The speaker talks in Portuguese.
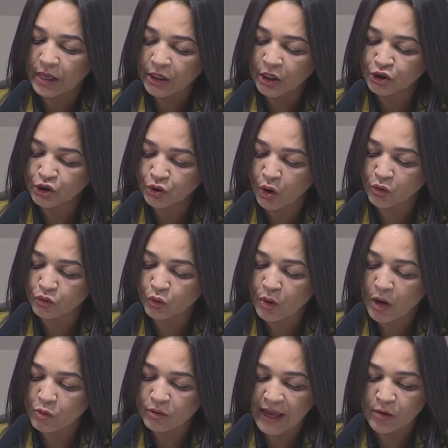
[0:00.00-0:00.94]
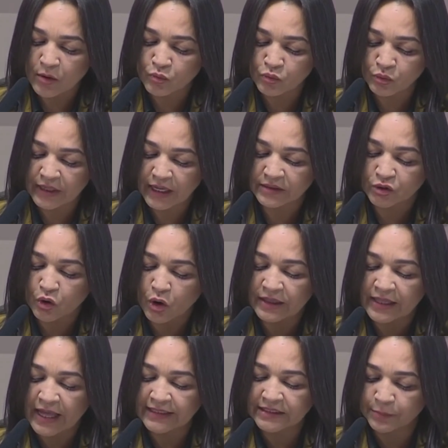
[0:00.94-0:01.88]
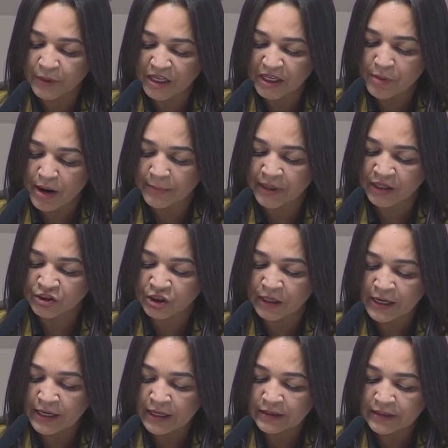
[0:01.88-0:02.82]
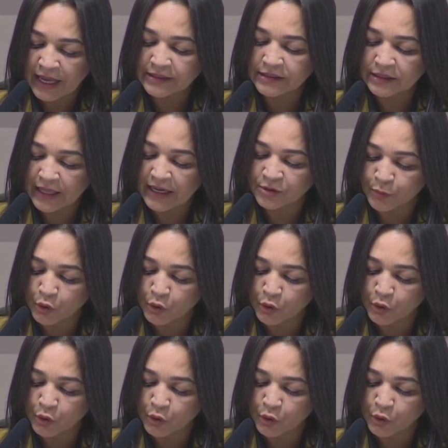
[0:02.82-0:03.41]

e de outro qualquer um que discordasse minimamente das ideias